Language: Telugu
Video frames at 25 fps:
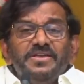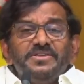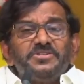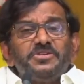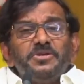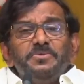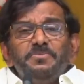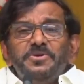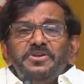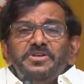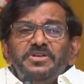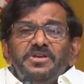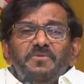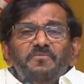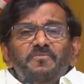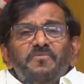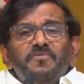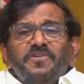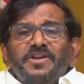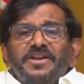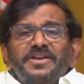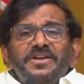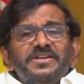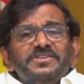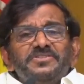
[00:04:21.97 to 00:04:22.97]
ఏసీబీ
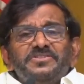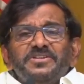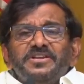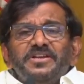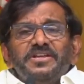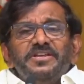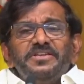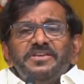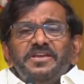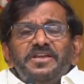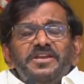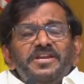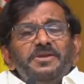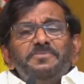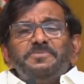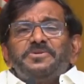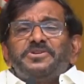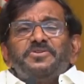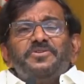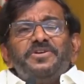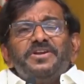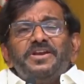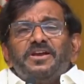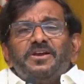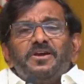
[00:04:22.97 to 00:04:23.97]
ఎవరైనా సరే ఏ
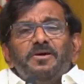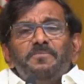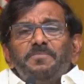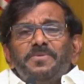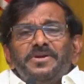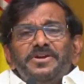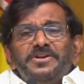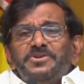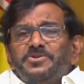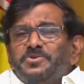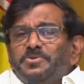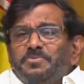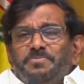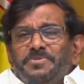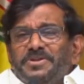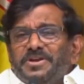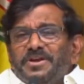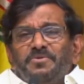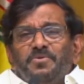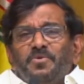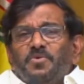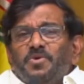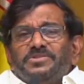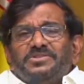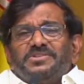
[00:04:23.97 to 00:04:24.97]
నిమిషమైనా కంప్లైంట్
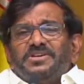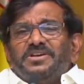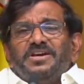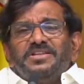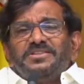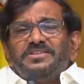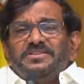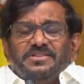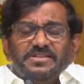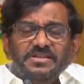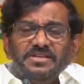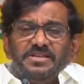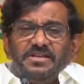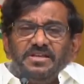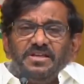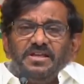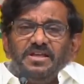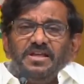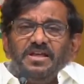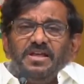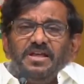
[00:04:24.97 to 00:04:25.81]
మీరేం కొత్త కాదు ఇది